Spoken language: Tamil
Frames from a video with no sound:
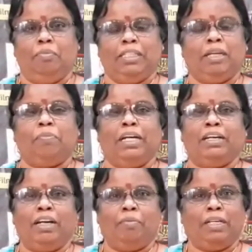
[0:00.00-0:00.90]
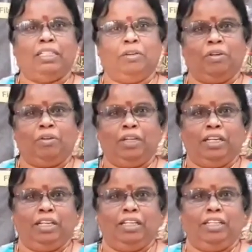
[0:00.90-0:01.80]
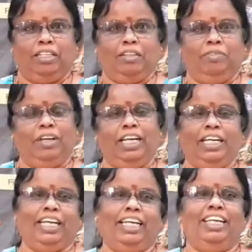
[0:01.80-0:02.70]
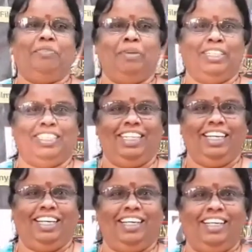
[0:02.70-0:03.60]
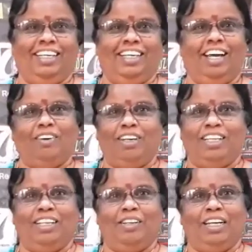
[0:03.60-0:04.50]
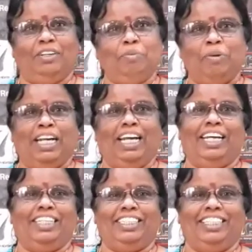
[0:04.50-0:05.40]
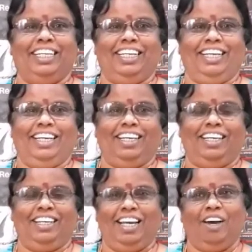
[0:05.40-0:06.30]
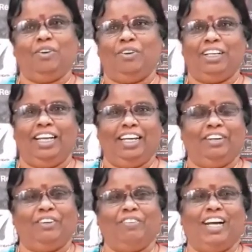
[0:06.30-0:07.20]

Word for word: மற்ற படங்களை பார்த்த ஒரு ஃபீலிங் எனக்கு ஏற்பட்டுச்சு அவர் இதில் ரொம்ப நல்லா நடிச்சிருக்காரு அவருக்கு என்னோட